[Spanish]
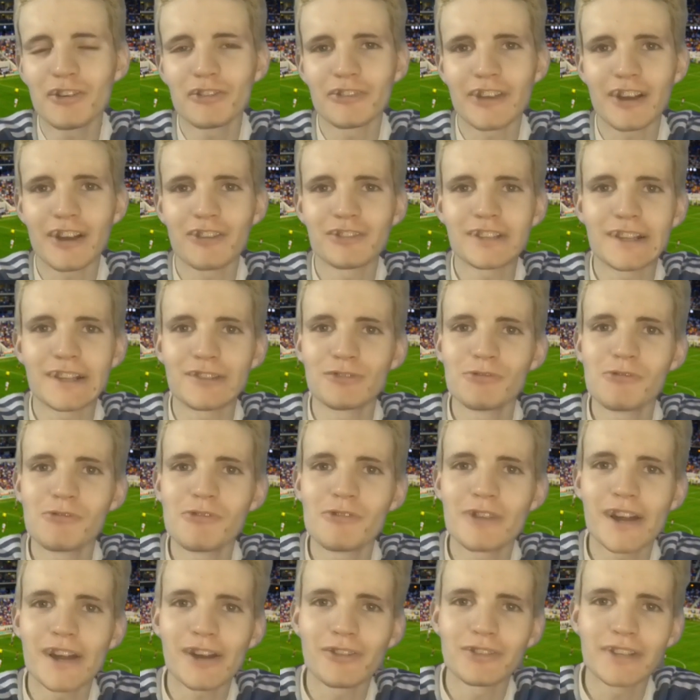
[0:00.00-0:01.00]
O sea, contra
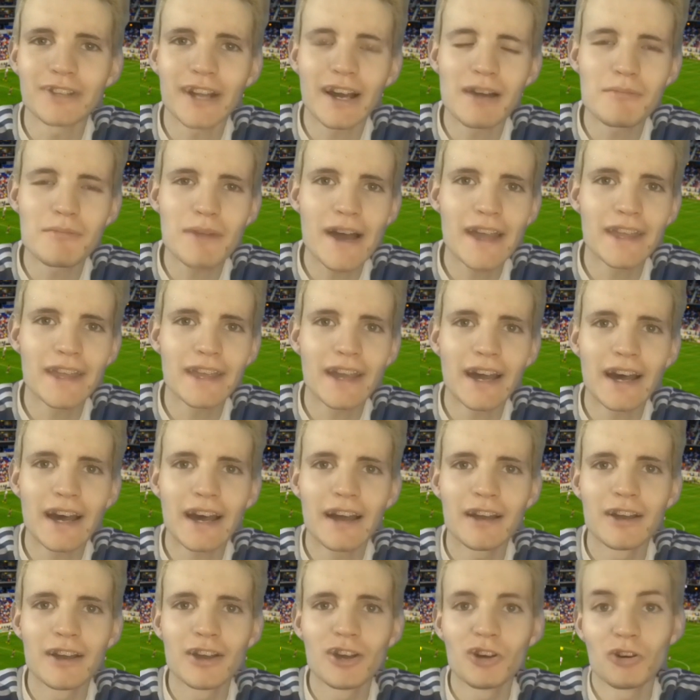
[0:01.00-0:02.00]
Honduras, contra
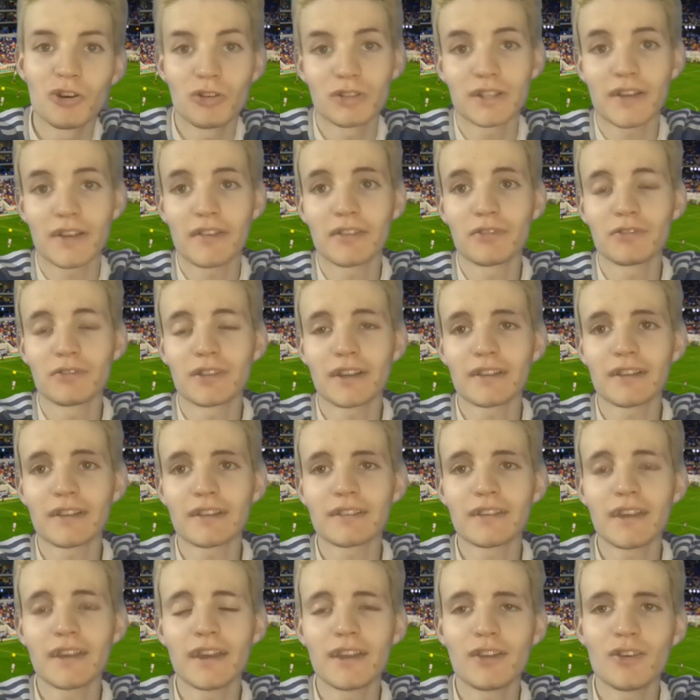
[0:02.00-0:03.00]
Jamaica, otra vez un 3 a
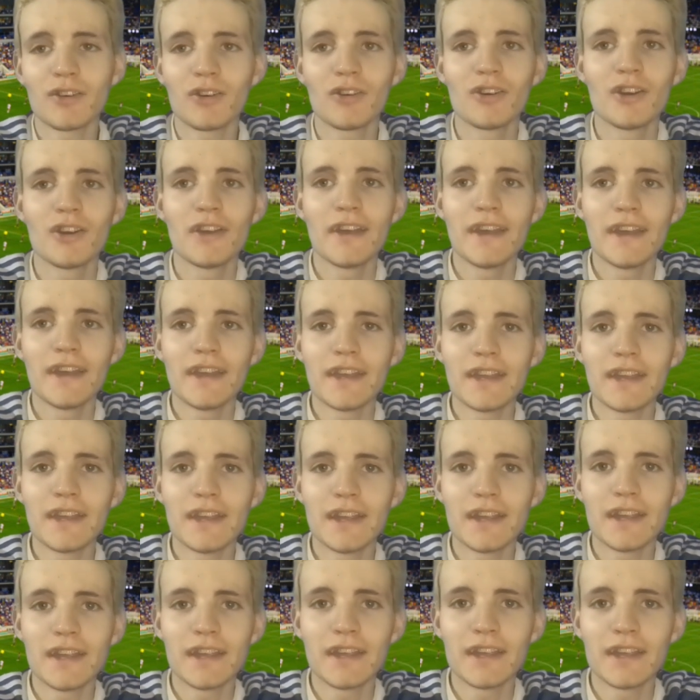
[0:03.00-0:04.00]
0
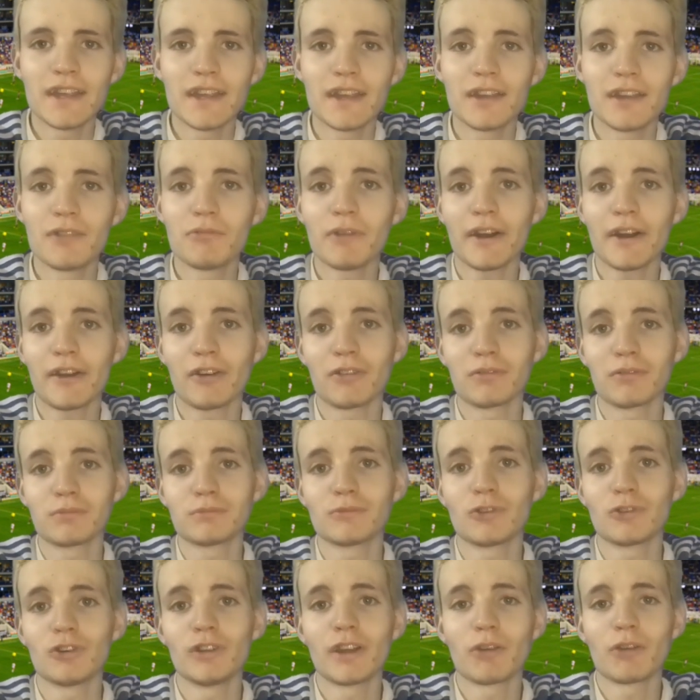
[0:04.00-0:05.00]
y bueno,
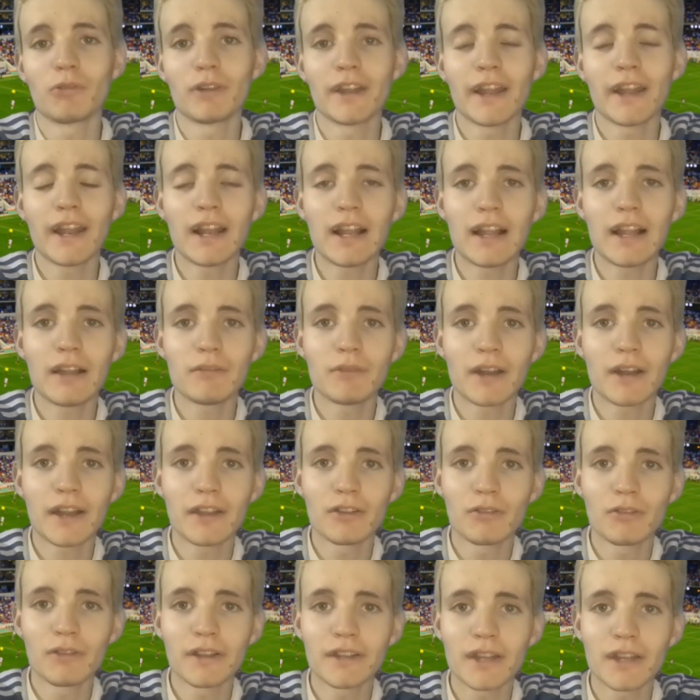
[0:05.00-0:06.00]
gol de Julián
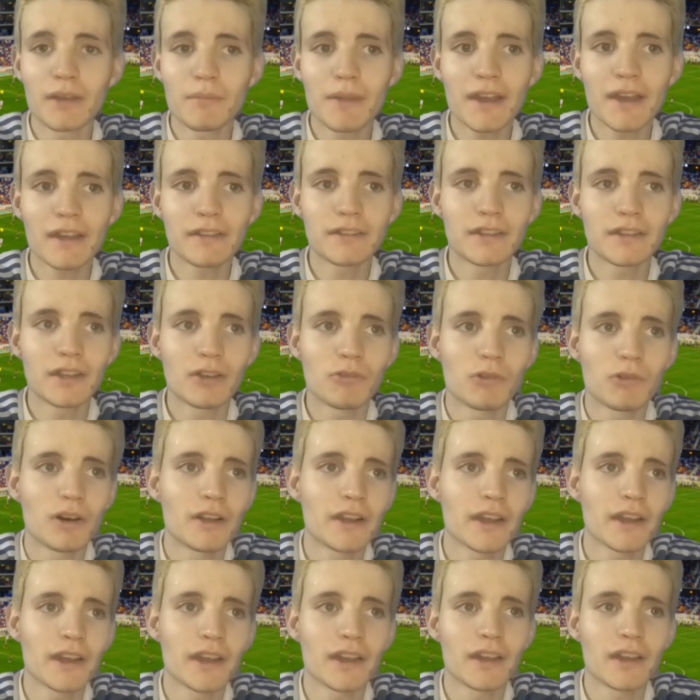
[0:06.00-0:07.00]
Álvarez, doblete de Messi,
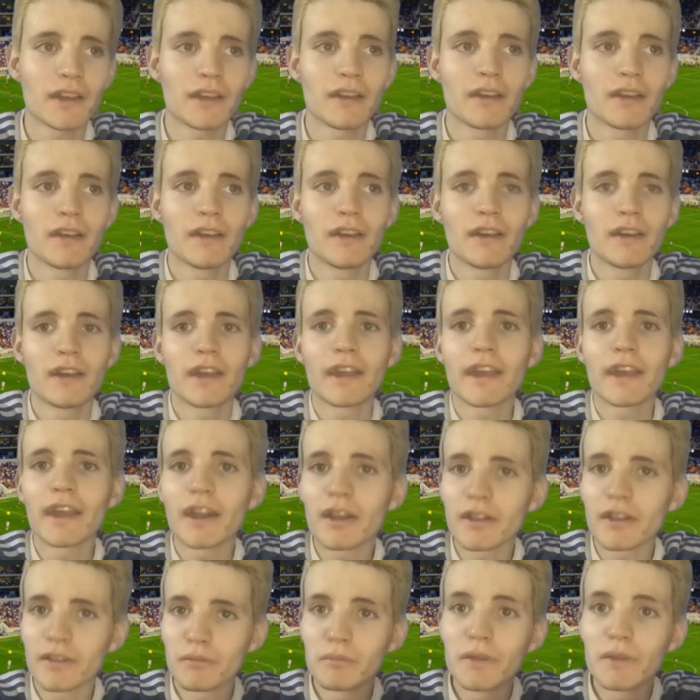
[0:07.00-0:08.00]
jugadores que
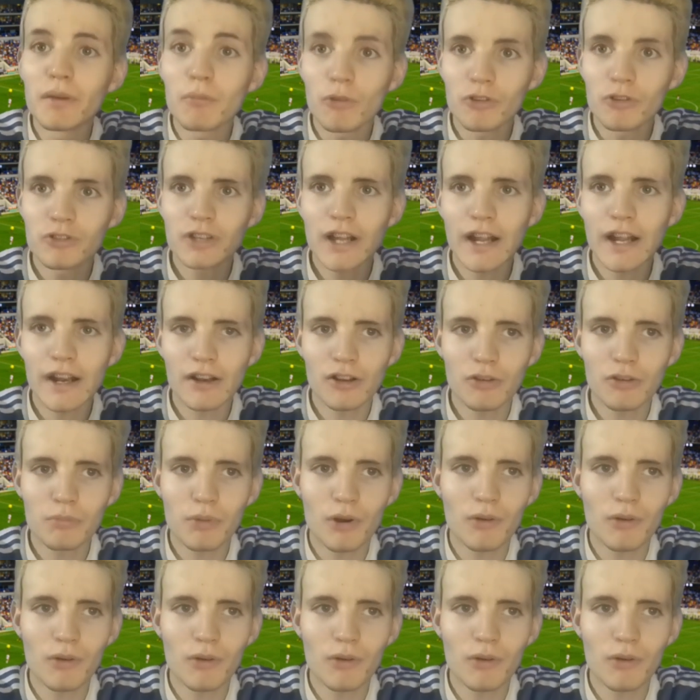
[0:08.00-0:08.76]
quieren demostrar, ¿no?